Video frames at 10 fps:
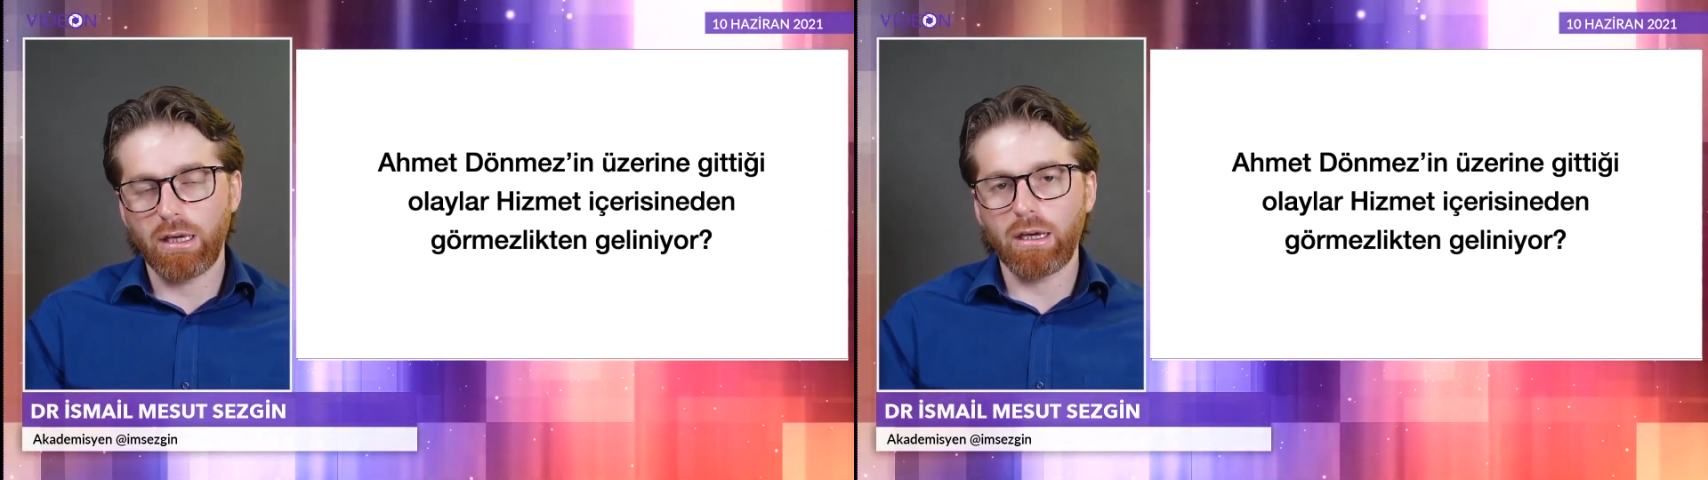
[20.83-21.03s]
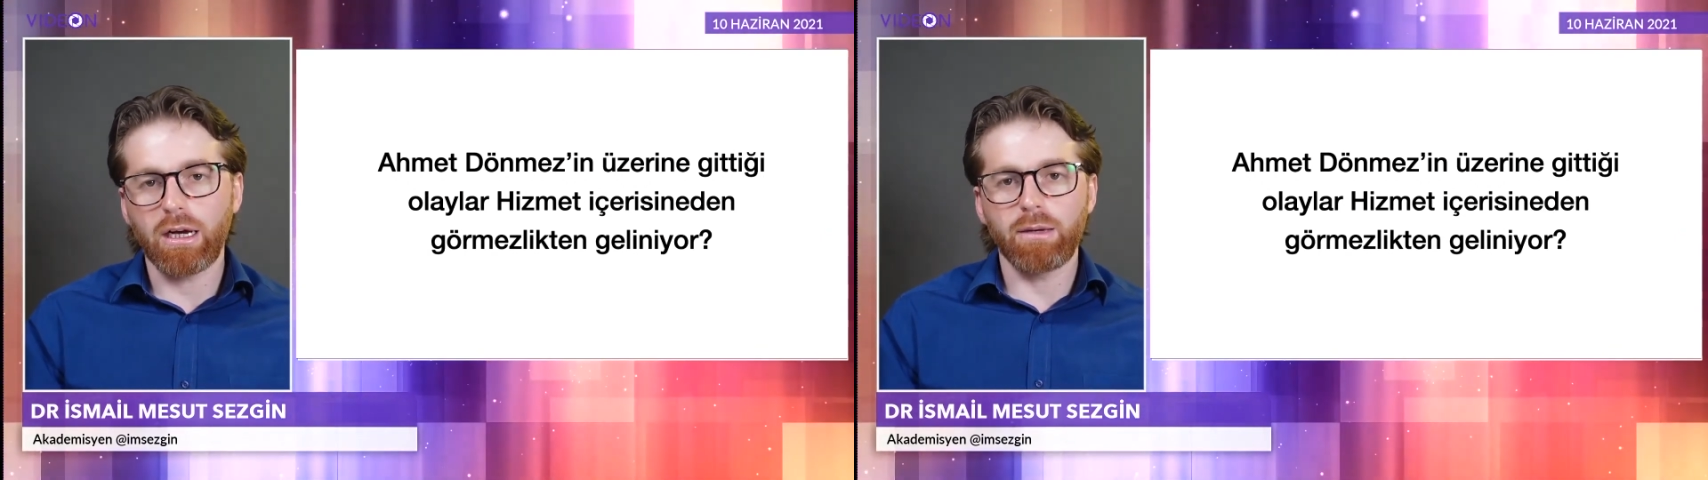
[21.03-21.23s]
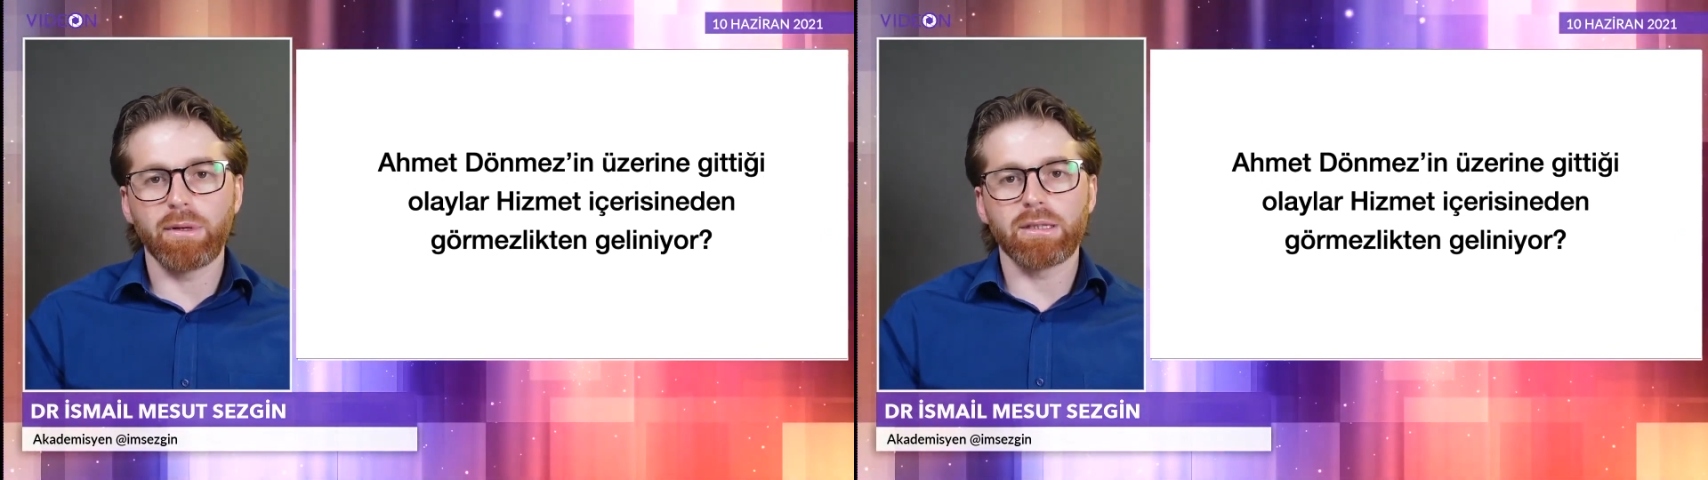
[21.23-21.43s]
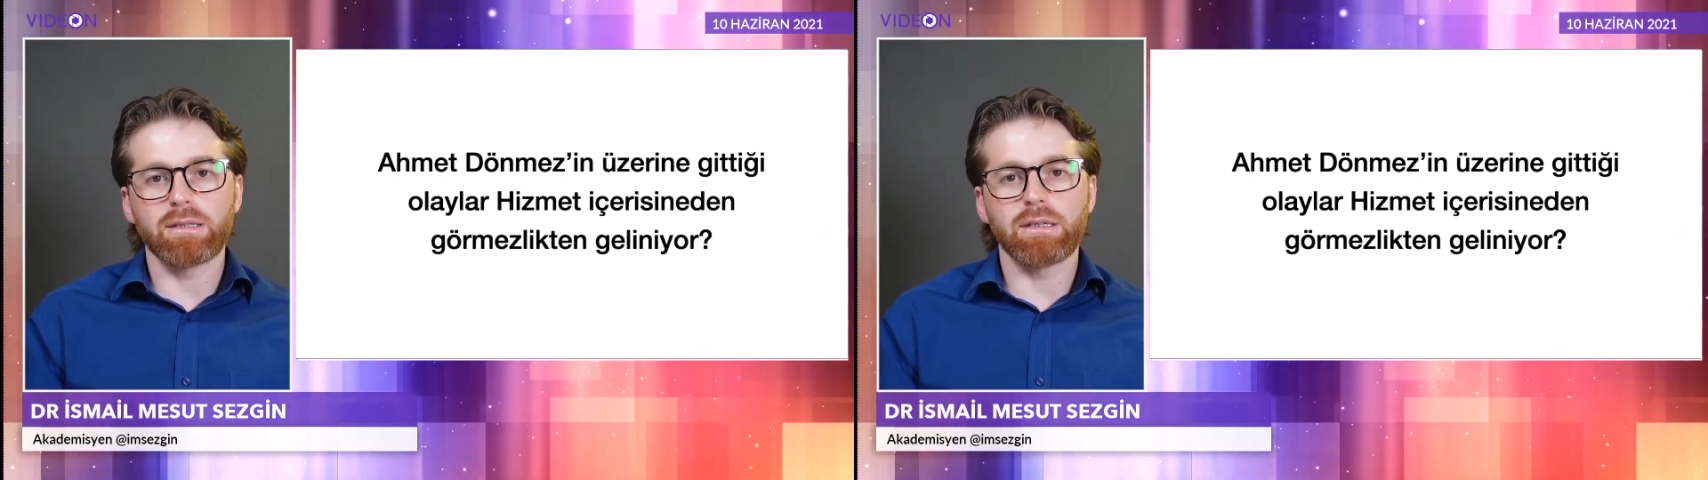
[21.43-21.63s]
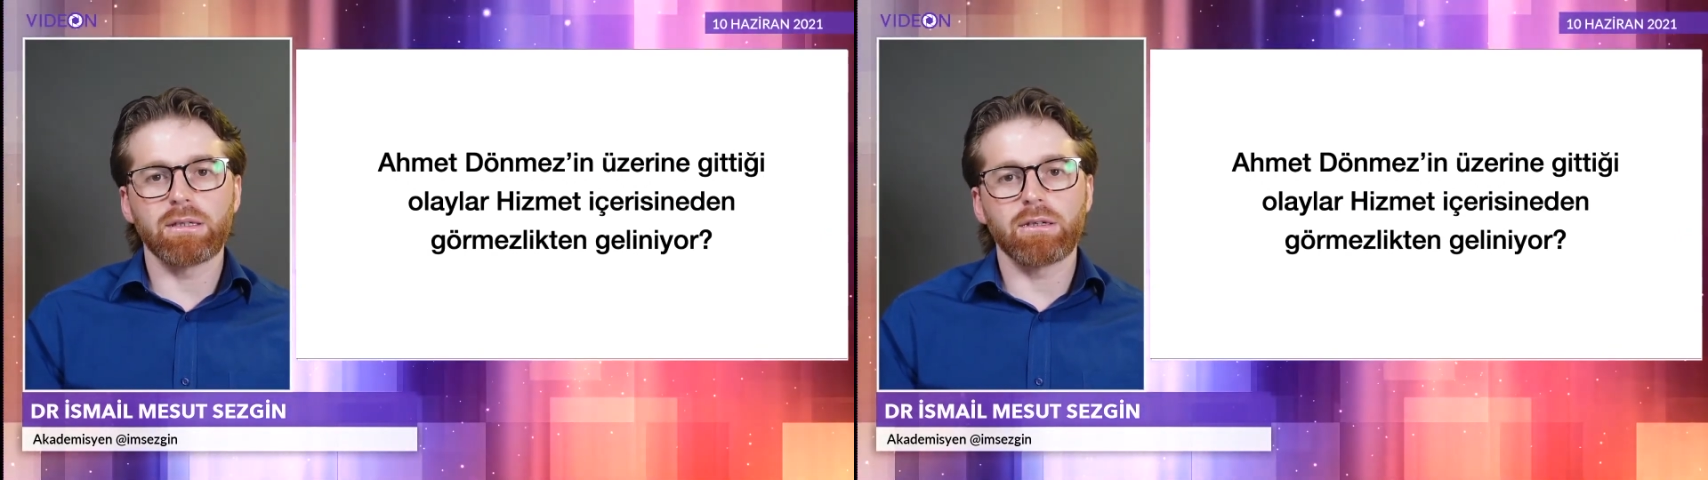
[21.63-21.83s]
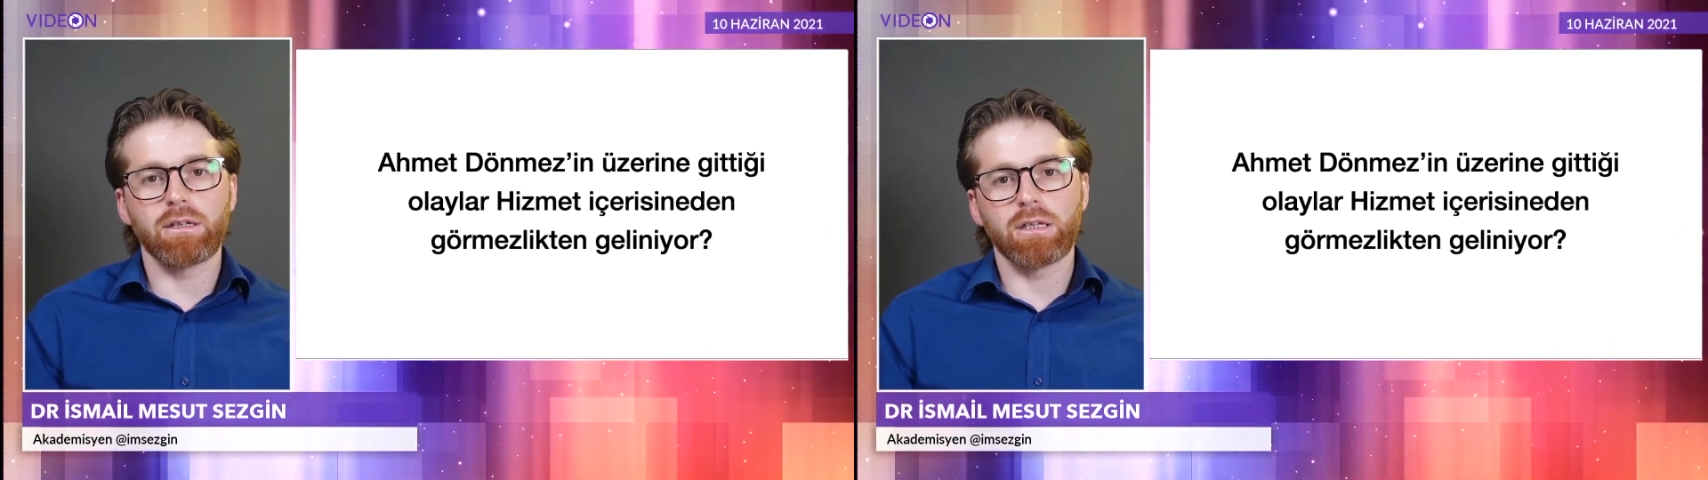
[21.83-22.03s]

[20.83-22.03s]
dengeyi kaybetti.